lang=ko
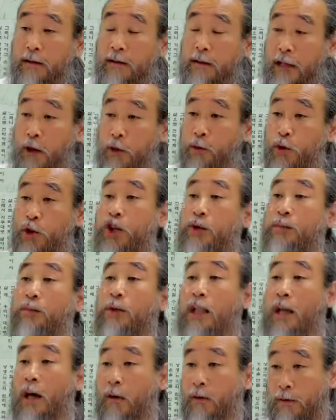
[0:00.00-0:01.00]
나고 힘이
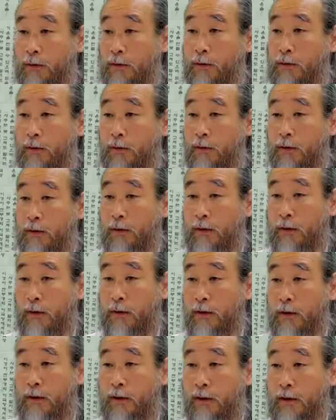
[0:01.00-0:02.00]
나오고.
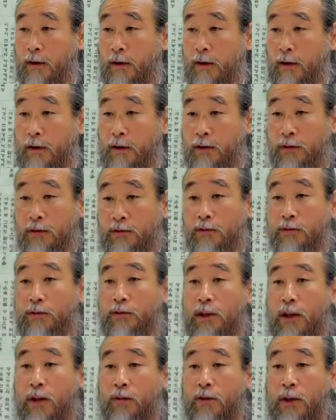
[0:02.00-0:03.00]
어. 스스로
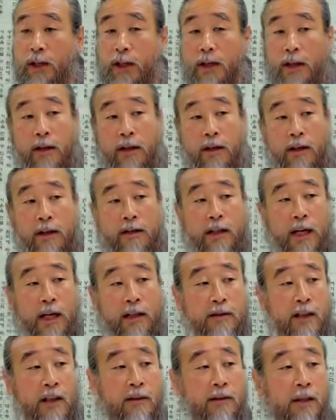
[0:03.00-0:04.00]
나오니까
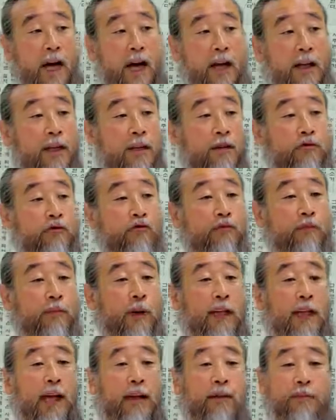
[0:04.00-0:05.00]
상대를 아낄
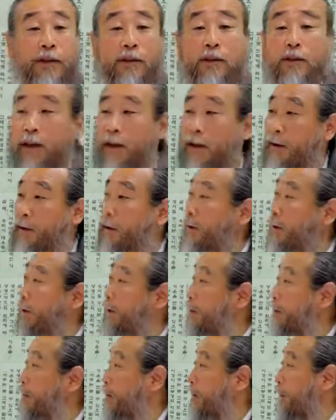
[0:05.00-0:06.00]
줄만 알는데
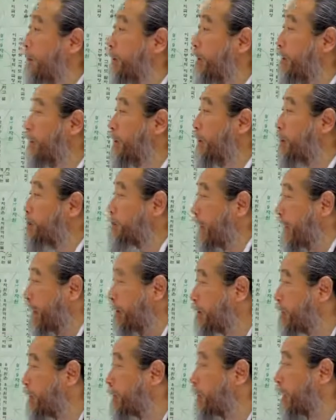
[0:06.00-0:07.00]
그게
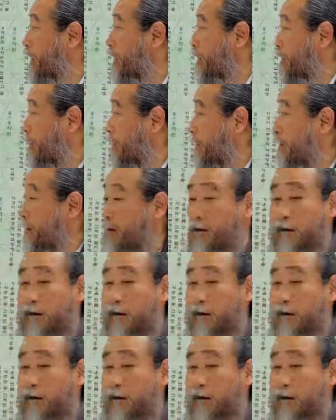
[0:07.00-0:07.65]
바르게 대하는 거예요.